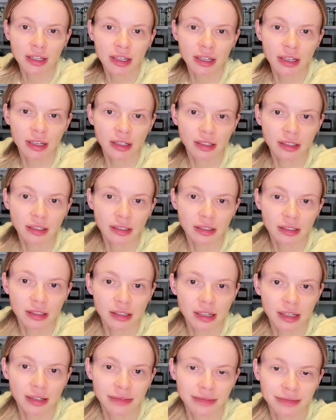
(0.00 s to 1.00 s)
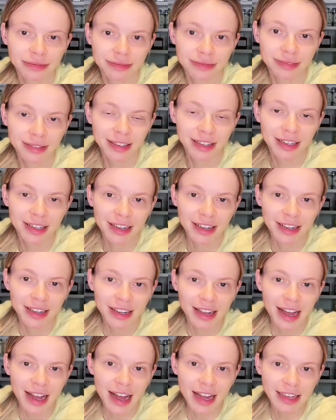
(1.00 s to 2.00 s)
niestety e,
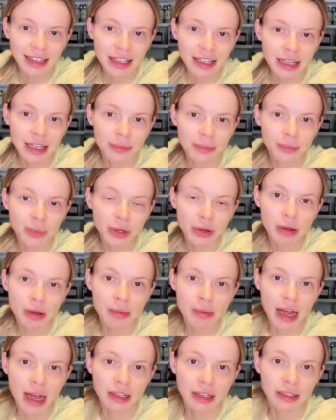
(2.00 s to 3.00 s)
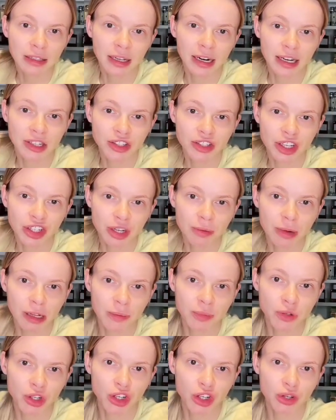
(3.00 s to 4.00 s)
ani byłym, ani
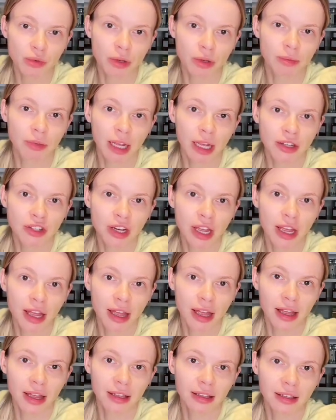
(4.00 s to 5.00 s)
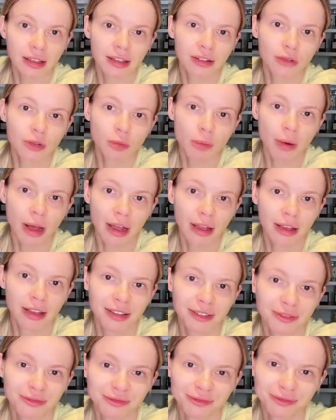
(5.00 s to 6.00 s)
teraźniejszym, ani przyszłym, także e,
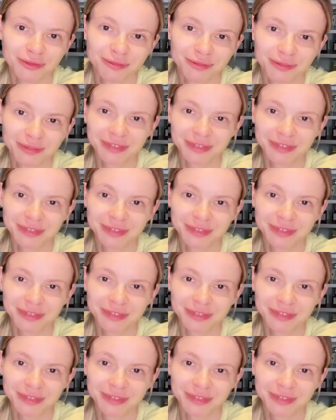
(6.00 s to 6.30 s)
goodbye.